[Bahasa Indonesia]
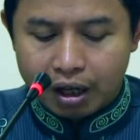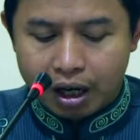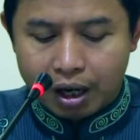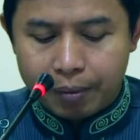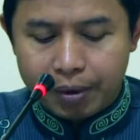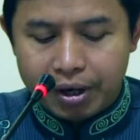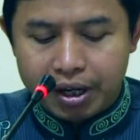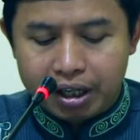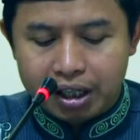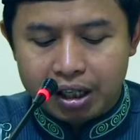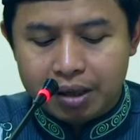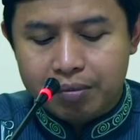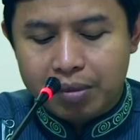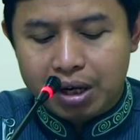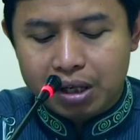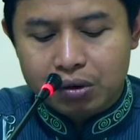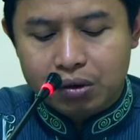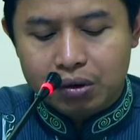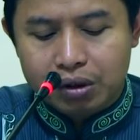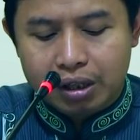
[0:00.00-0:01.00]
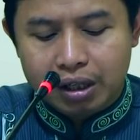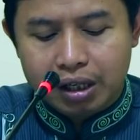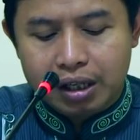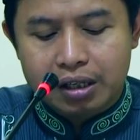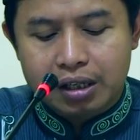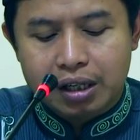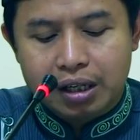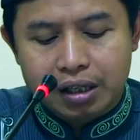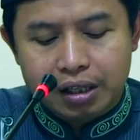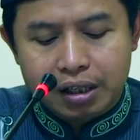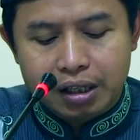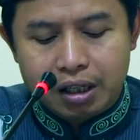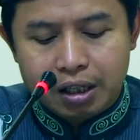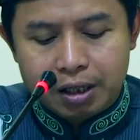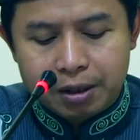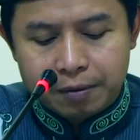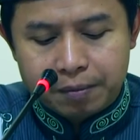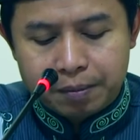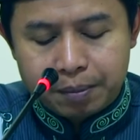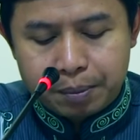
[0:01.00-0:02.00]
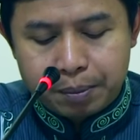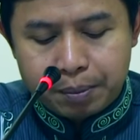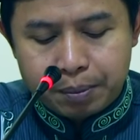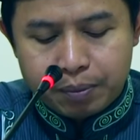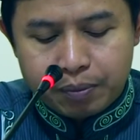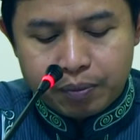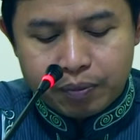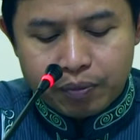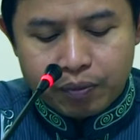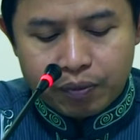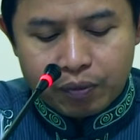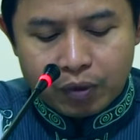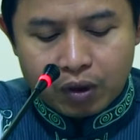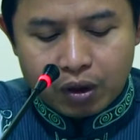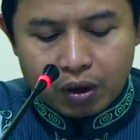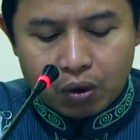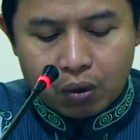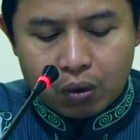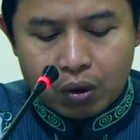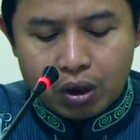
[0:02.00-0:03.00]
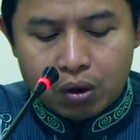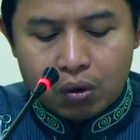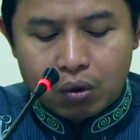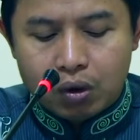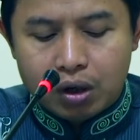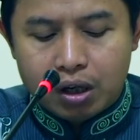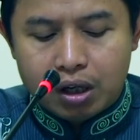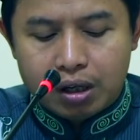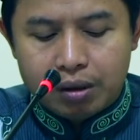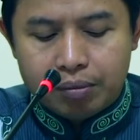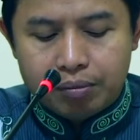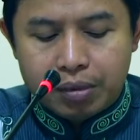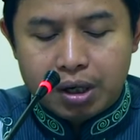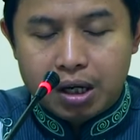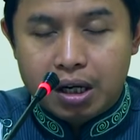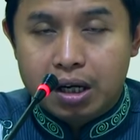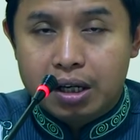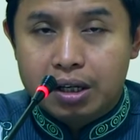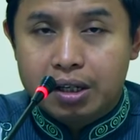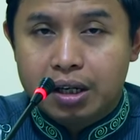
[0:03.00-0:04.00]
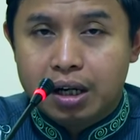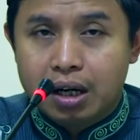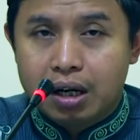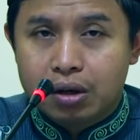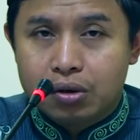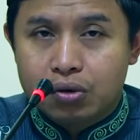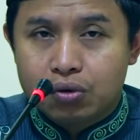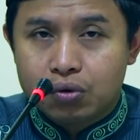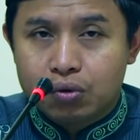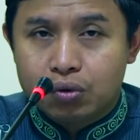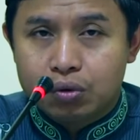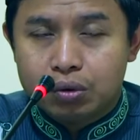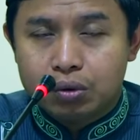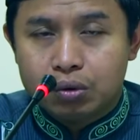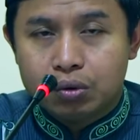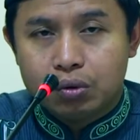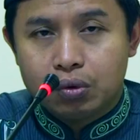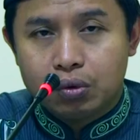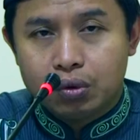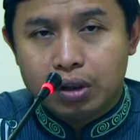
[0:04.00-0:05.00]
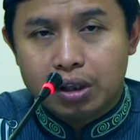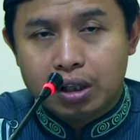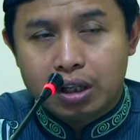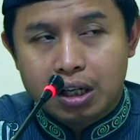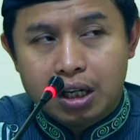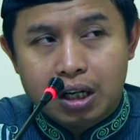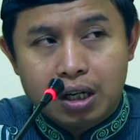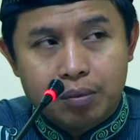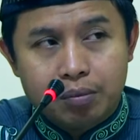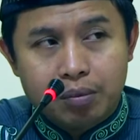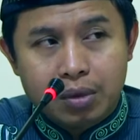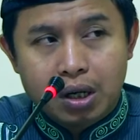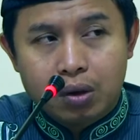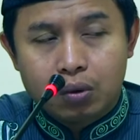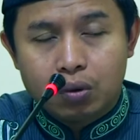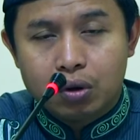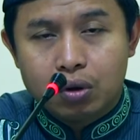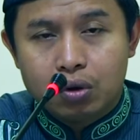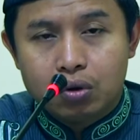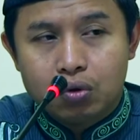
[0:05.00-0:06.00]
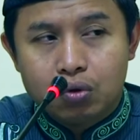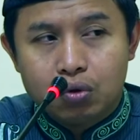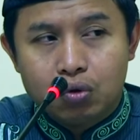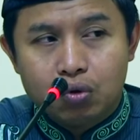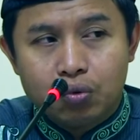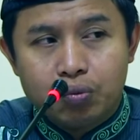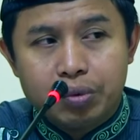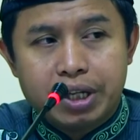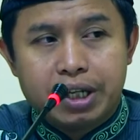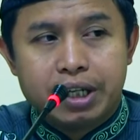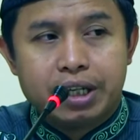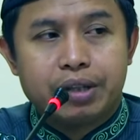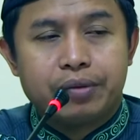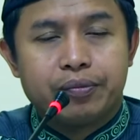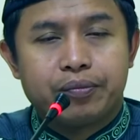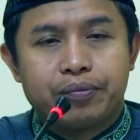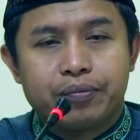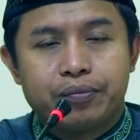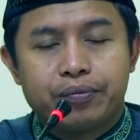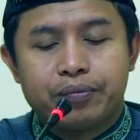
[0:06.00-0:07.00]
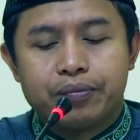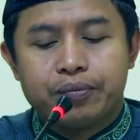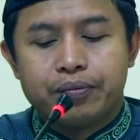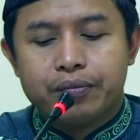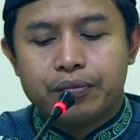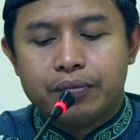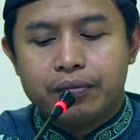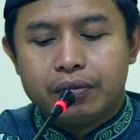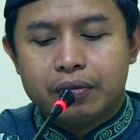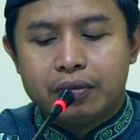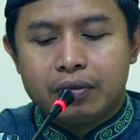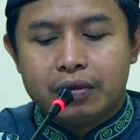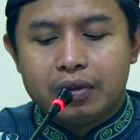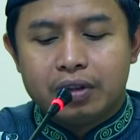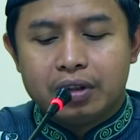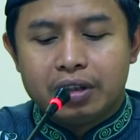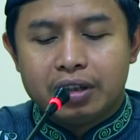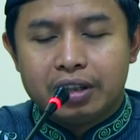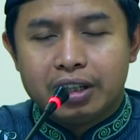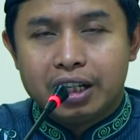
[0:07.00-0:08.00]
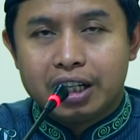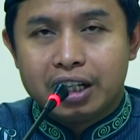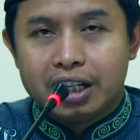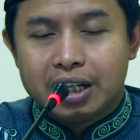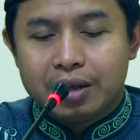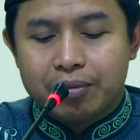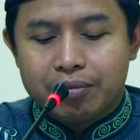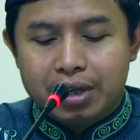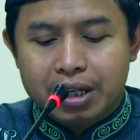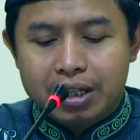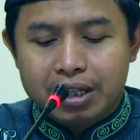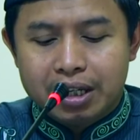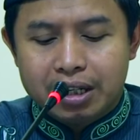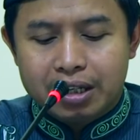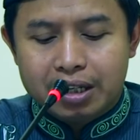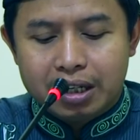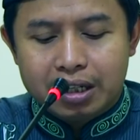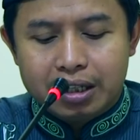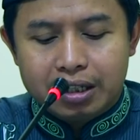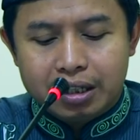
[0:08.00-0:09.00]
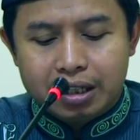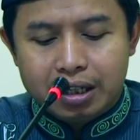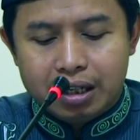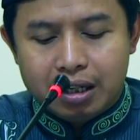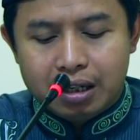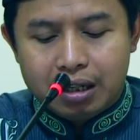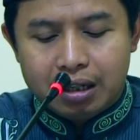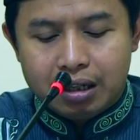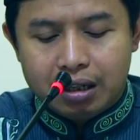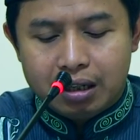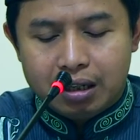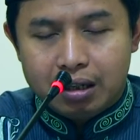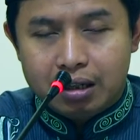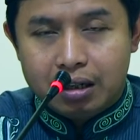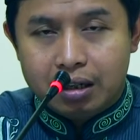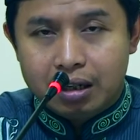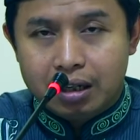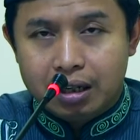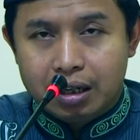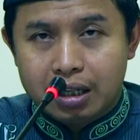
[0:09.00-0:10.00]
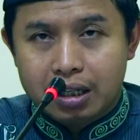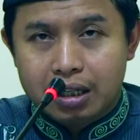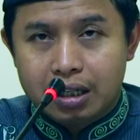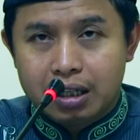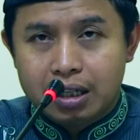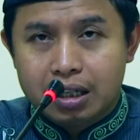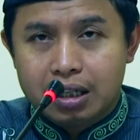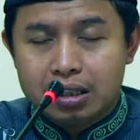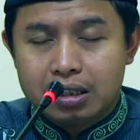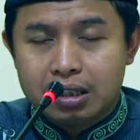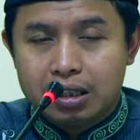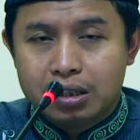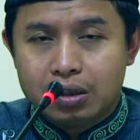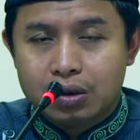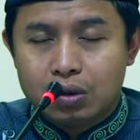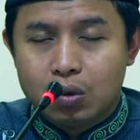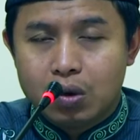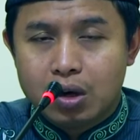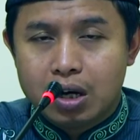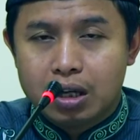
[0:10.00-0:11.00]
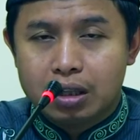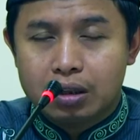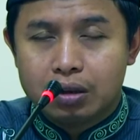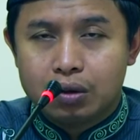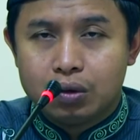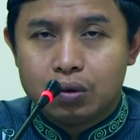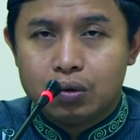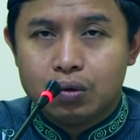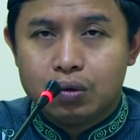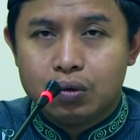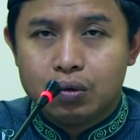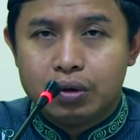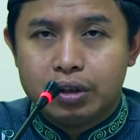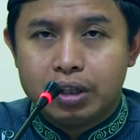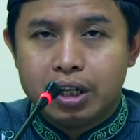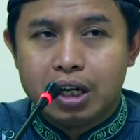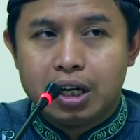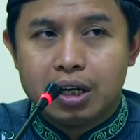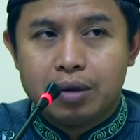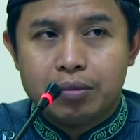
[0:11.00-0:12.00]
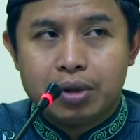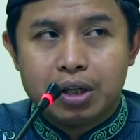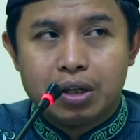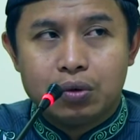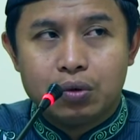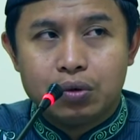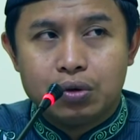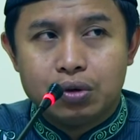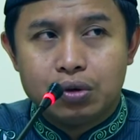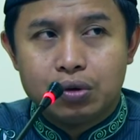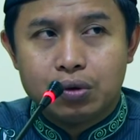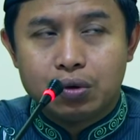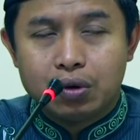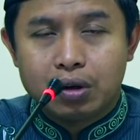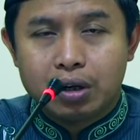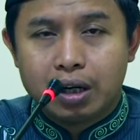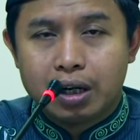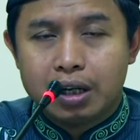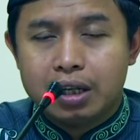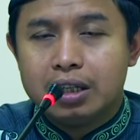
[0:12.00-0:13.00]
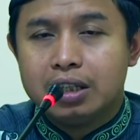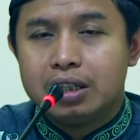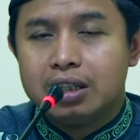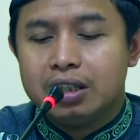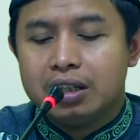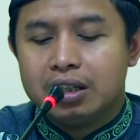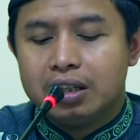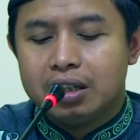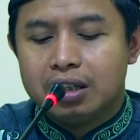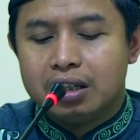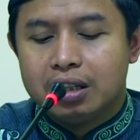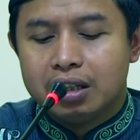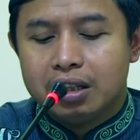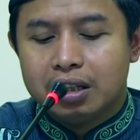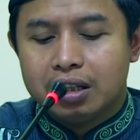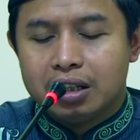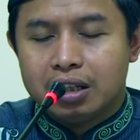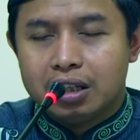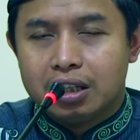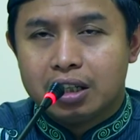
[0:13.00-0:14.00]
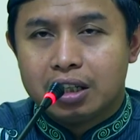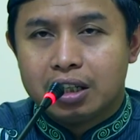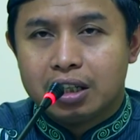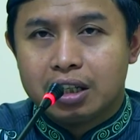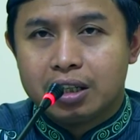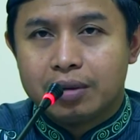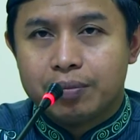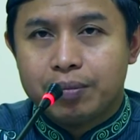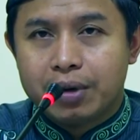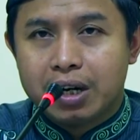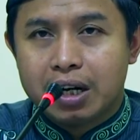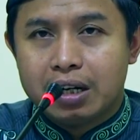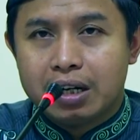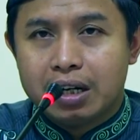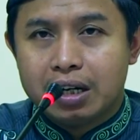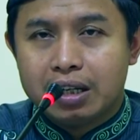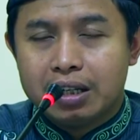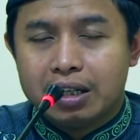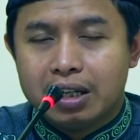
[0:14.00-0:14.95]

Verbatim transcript: Apa yang dimaksud dengan dalil? Wahwa ma yarsudu ilal maqlubi Yang namanya dalil adalah sesuatu yang menunjukkan kepada